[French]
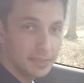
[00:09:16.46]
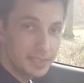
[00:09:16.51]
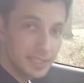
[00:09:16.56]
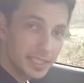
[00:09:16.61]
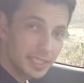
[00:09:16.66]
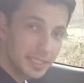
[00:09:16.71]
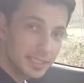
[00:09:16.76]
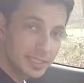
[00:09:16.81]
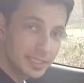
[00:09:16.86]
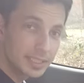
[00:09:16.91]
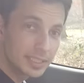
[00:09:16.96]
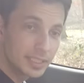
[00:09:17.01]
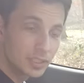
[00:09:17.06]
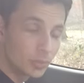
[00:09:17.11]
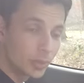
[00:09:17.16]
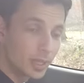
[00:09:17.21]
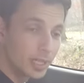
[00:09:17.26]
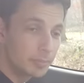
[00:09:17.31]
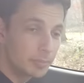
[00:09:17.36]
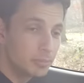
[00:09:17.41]
les vitres électriques qui
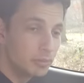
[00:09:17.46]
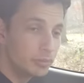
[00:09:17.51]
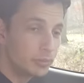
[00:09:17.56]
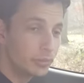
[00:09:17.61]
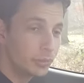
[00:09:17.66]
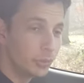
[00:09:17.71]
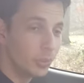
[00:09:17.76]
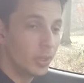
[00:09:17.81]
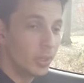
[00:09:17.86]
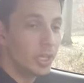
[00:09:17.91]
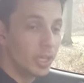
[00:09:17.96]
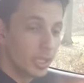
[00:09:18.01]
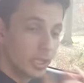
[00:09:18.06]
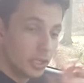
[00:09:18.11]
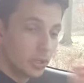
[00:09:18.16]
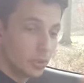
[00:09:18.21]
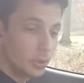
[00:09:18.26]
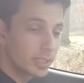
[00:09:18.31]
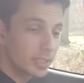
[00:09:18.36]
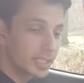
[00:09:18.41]
sont à impulsion
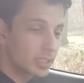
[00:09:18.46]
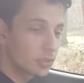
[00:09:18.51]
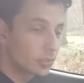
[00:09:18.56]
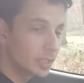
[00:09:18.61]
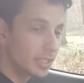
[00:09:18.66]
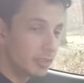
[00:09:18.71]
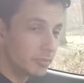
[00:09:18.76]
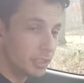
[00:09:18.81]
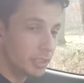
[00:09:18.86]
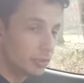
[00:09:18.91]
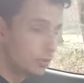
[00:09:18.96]
aux quatre coins de la